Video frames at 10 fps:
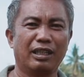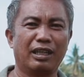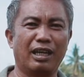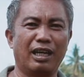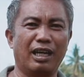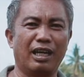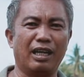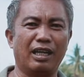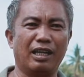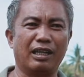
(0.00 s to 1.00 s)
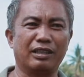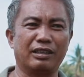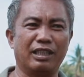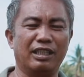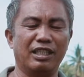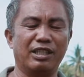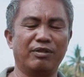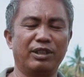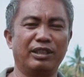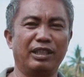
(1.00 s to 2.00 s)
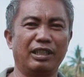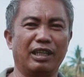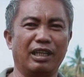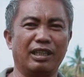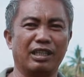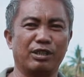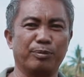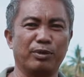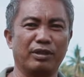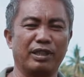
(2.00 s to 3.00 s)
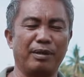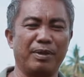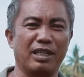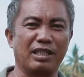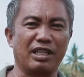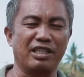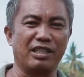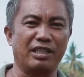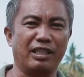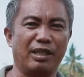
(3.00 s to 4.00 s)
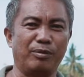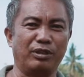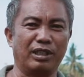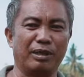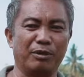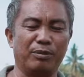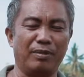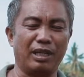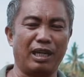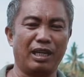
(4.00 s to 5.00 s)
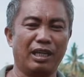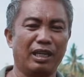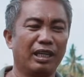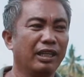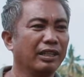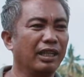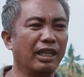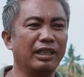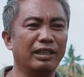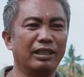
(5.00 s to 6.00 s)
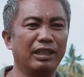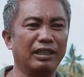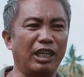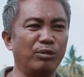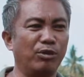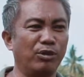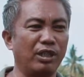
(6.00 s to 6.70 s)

uh, ah, sa DSWD nga nagsuporta para sa kiski namon nga kumbaga naga, nagtanong ko